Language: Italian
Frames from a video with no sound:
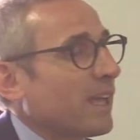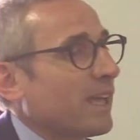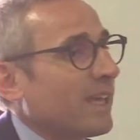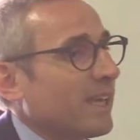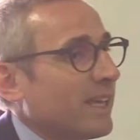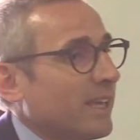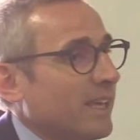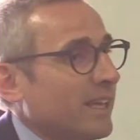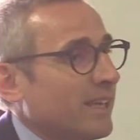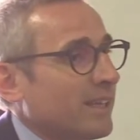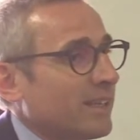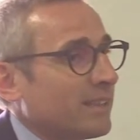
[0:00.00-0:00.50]

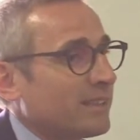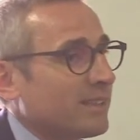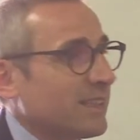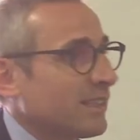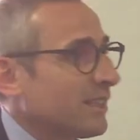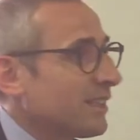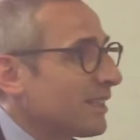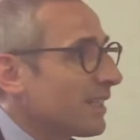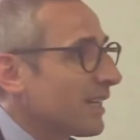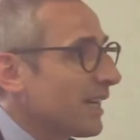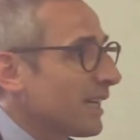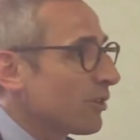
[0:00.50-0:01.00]
è
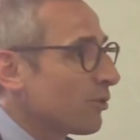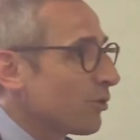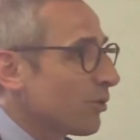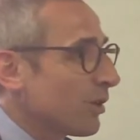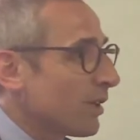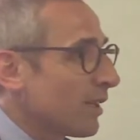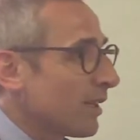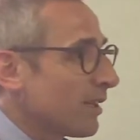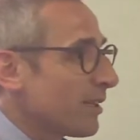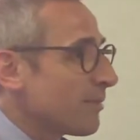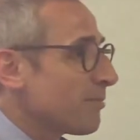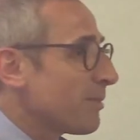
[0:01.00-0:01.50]
dedicato
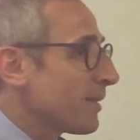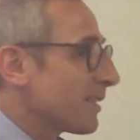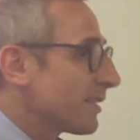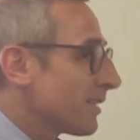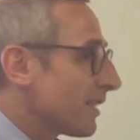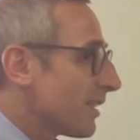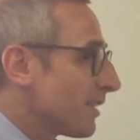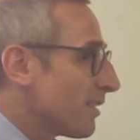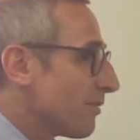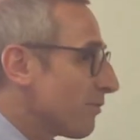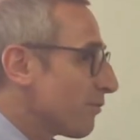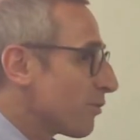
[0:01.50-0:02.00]
alla
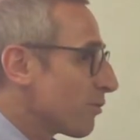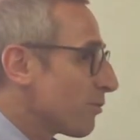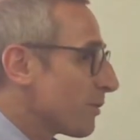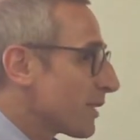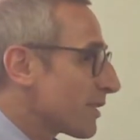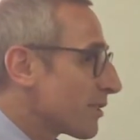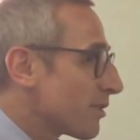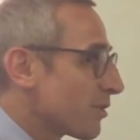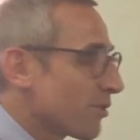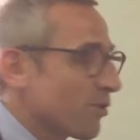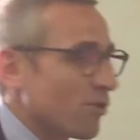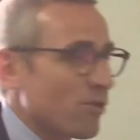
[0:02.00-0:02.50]
libertà di
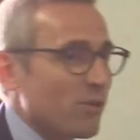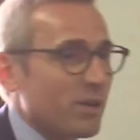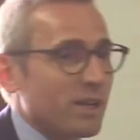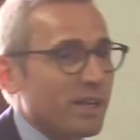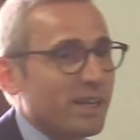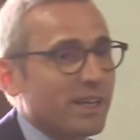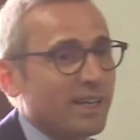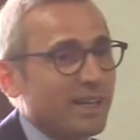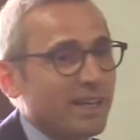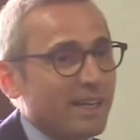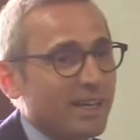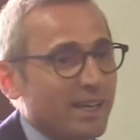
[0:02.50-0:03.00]

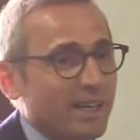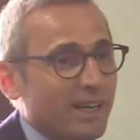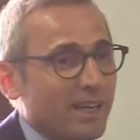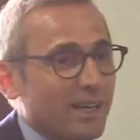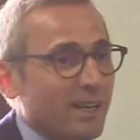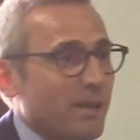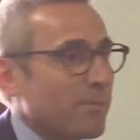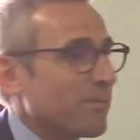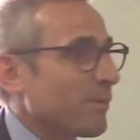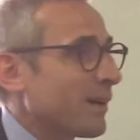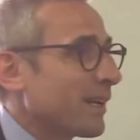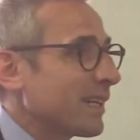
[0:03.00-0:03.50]
informazione e
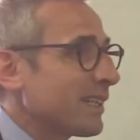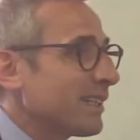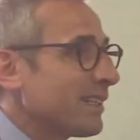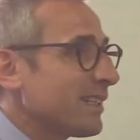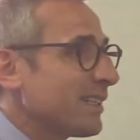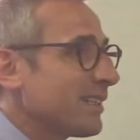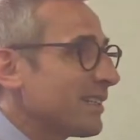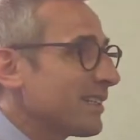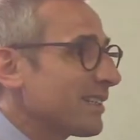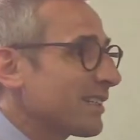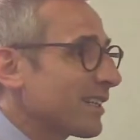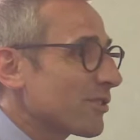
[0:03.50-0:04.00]
alla pari
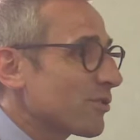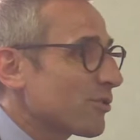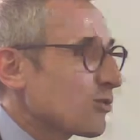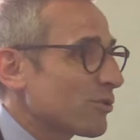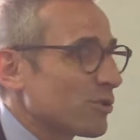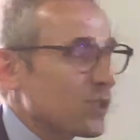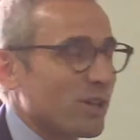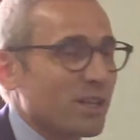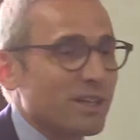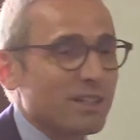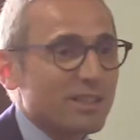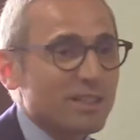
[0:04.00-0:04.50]
dignità
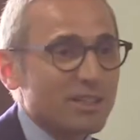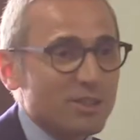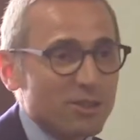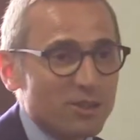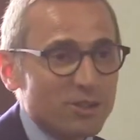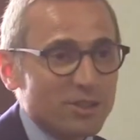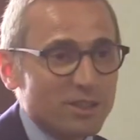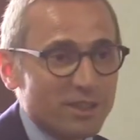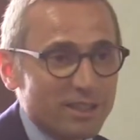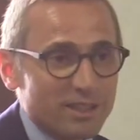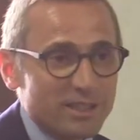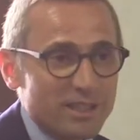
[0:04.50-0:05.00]
sociale dei
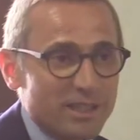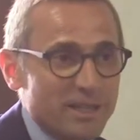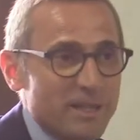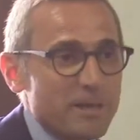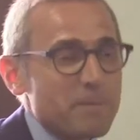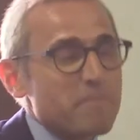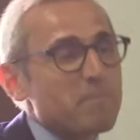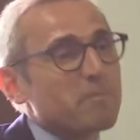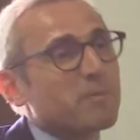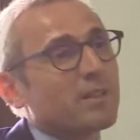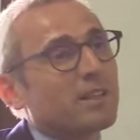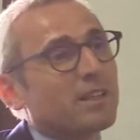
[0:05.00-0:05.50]
cittadini,